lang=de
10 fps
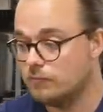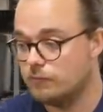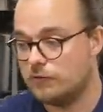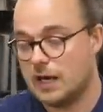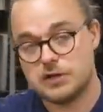
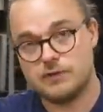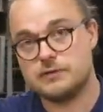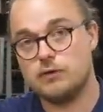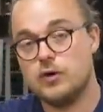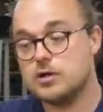Vielleicht wäre
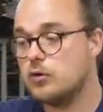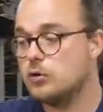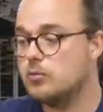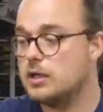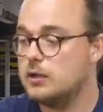es für euch auch
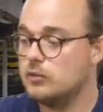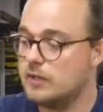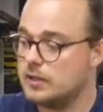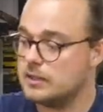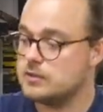eine Überlegung
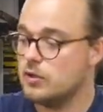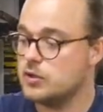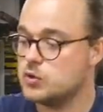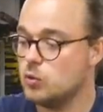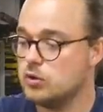wert, dass ihr
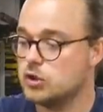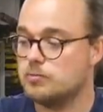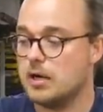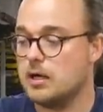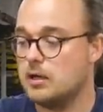euch so eine
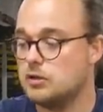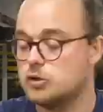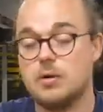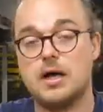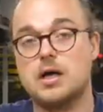Spa
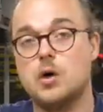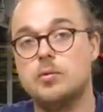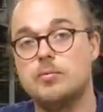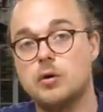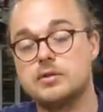
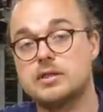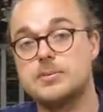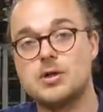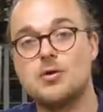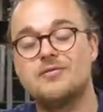Spanhaube baut. Da
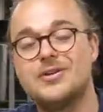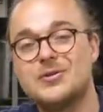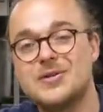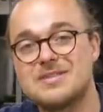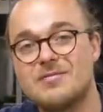gibt es auch ein
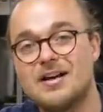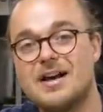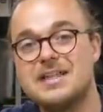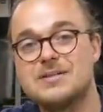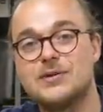Video, das war
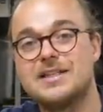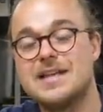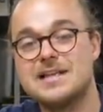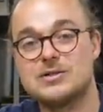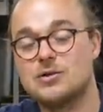eins von den
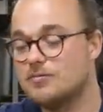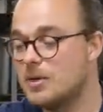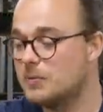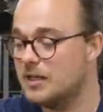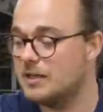ersten auf
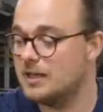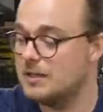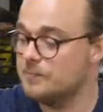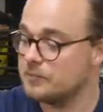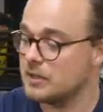meinem
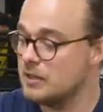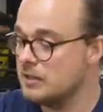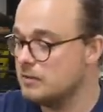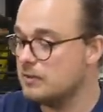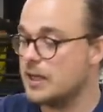Kanal.
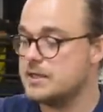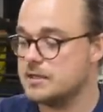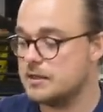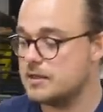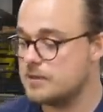
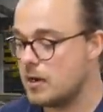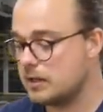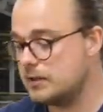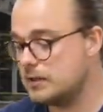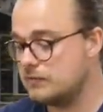Richtig, richtig
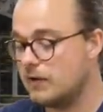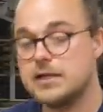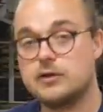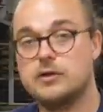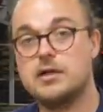praktisch, weil
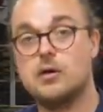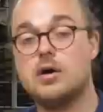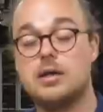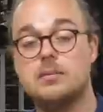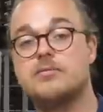ihr könnt halt
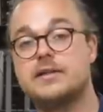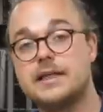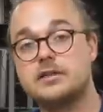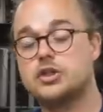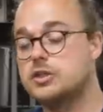auch eben
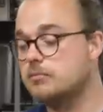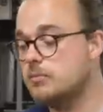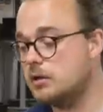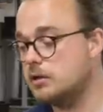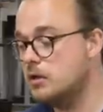verdeckte Schnitten
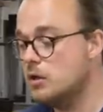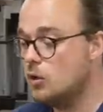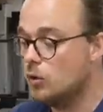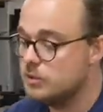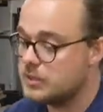machen
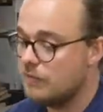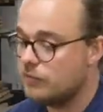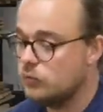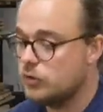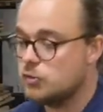und müsst
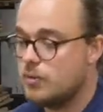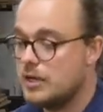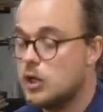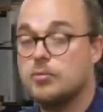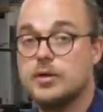einfach nur die
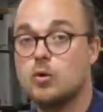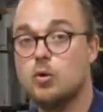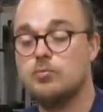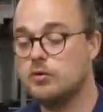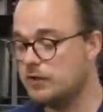Spanhaube nach
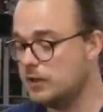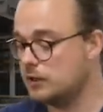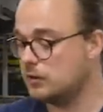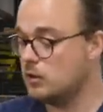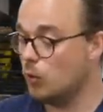oben
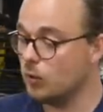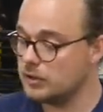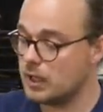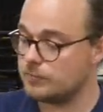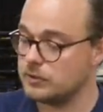bewegen. Und
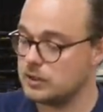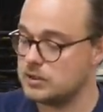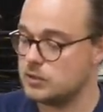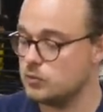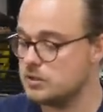ihr habt ein
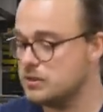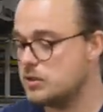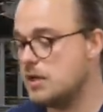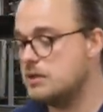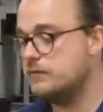richtig gutes
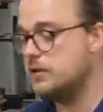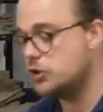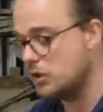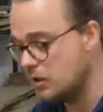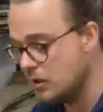
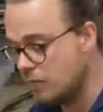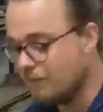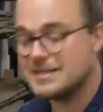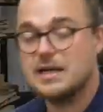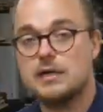Sicherheitsfeature,
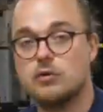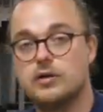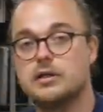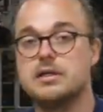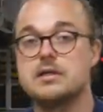was ihr halt auch
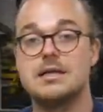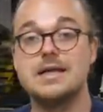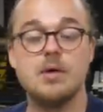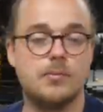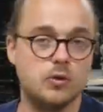wirklich
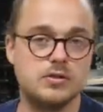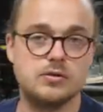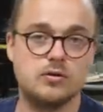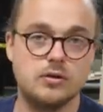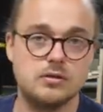immer
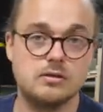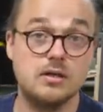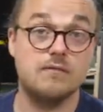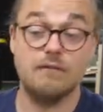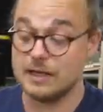benutzen könnt,
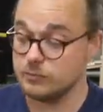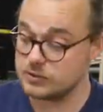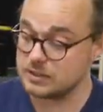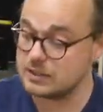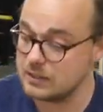weil ihr
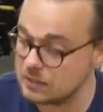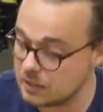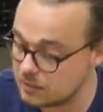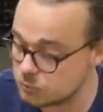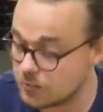müsst nicht hinten
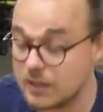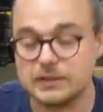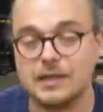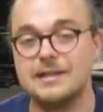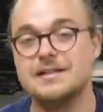an dem
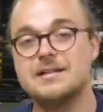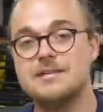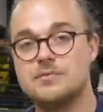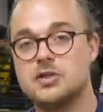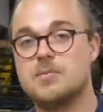Spaltkeil
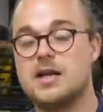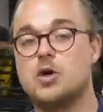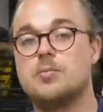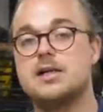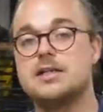die
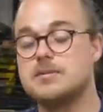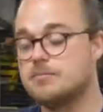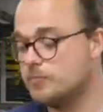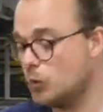Spanhaube halt eben